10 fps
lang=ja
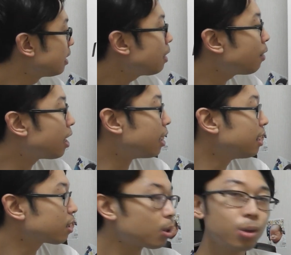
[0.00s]
では、
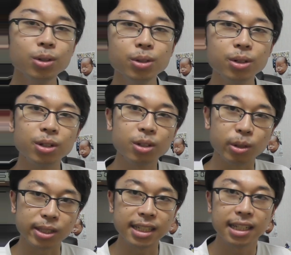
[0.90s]
ここの
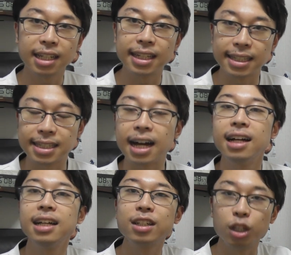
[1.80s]
腰、
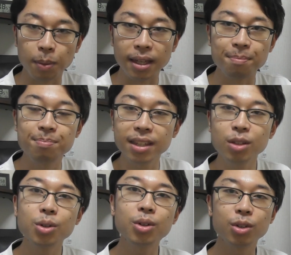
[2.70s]
膝、首ってい
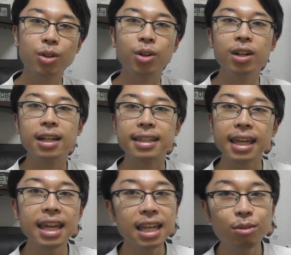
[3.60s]
うところの
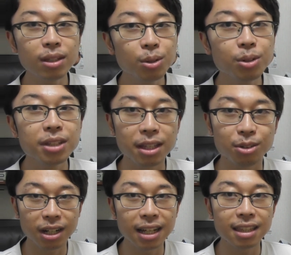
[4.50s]
原因はどこな
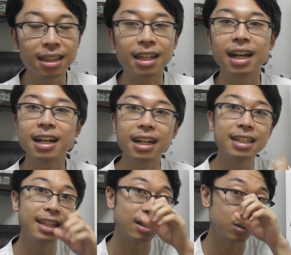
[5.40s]
かって考
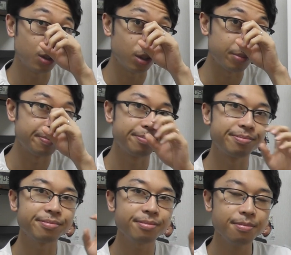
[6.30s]
えていくと、
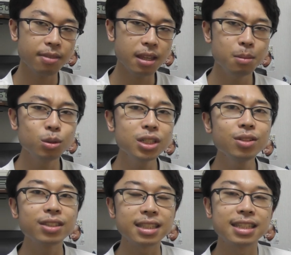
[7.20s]
もち
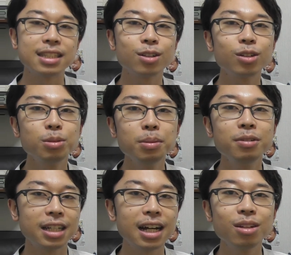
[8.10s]
ろんですね、そこの部
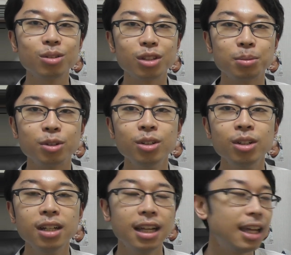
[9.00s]
分にあることも、
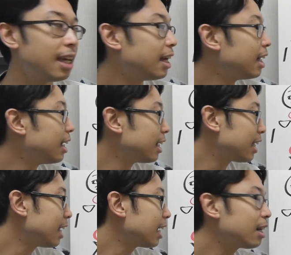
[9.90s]
えー、
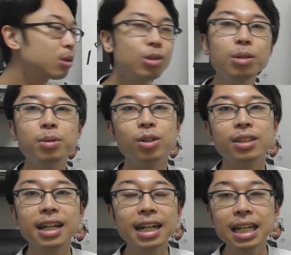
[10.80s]
原因があることも
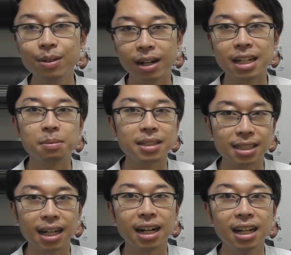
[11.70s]
中にはありま
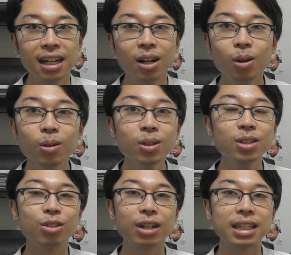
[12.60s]
すが、多
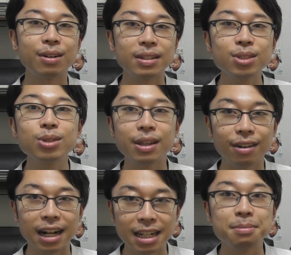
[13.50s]
くの方はそうで
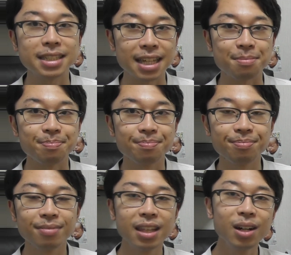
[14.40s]
はありません。
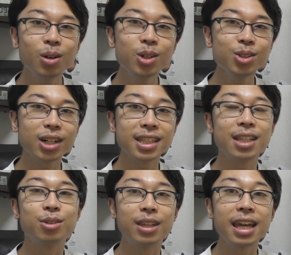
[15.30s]
多くの
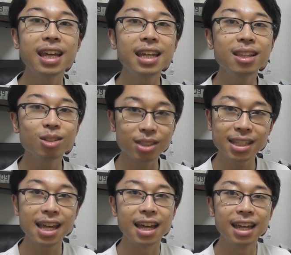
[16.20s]
方の原因とし
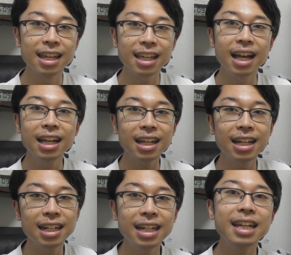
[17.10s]
て考
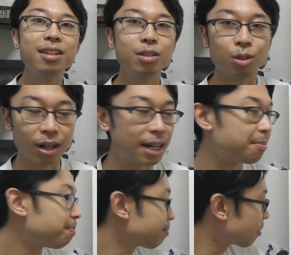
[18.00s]
えられるのは、